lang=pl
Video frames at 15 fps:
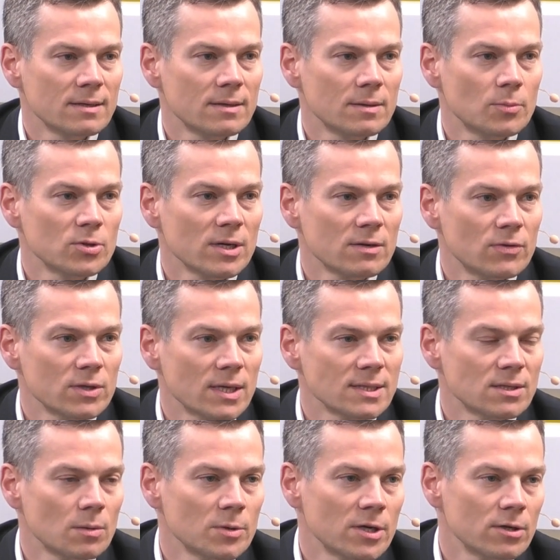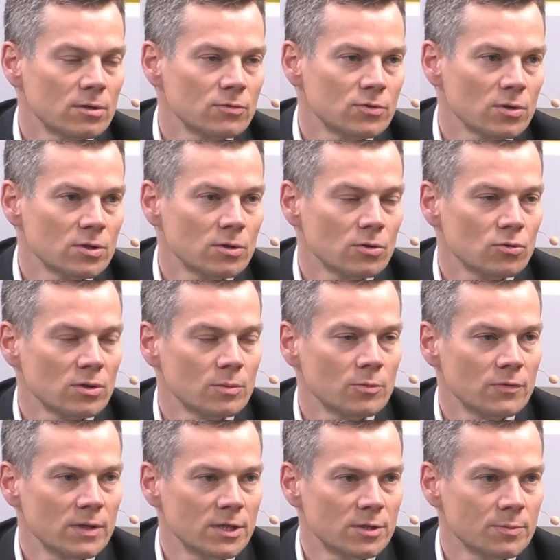e, bo ta kwota 100 miliardów złotych, o których
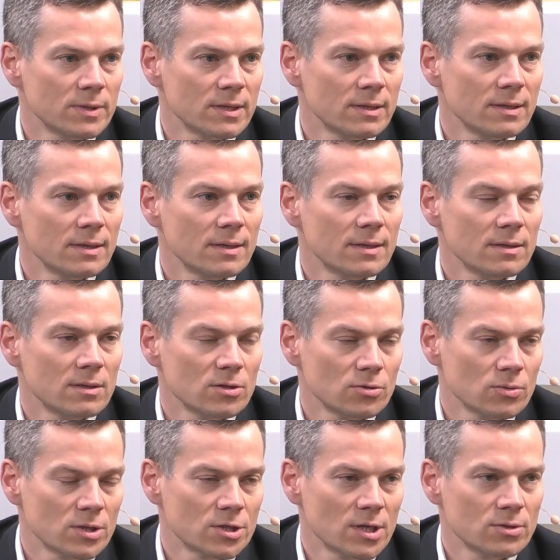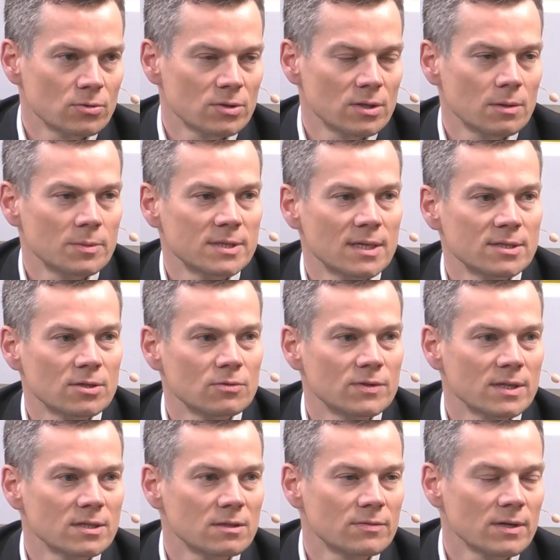mówiliśmy, to są też szacunki Komisji Nadzoru
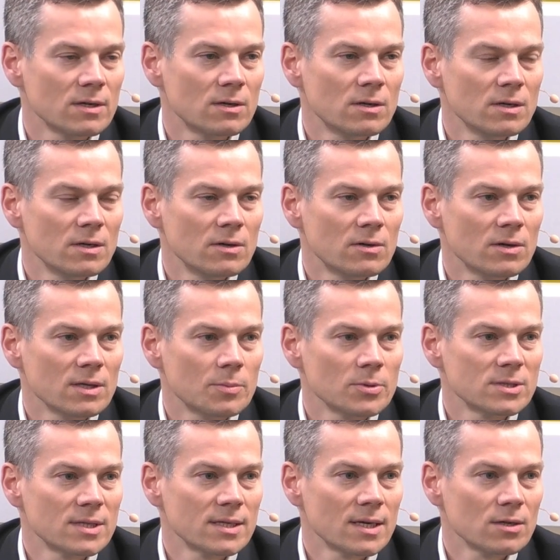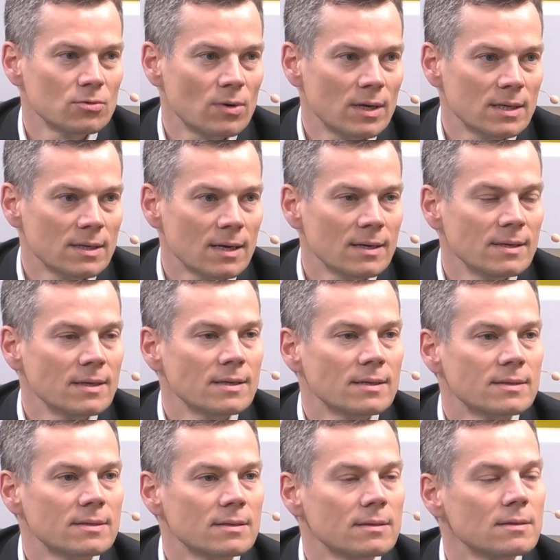Finansowego, ona pozostaje aktualna.
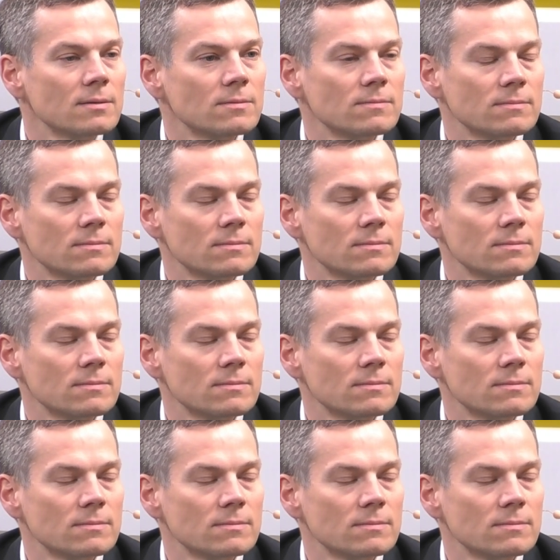100 miliardów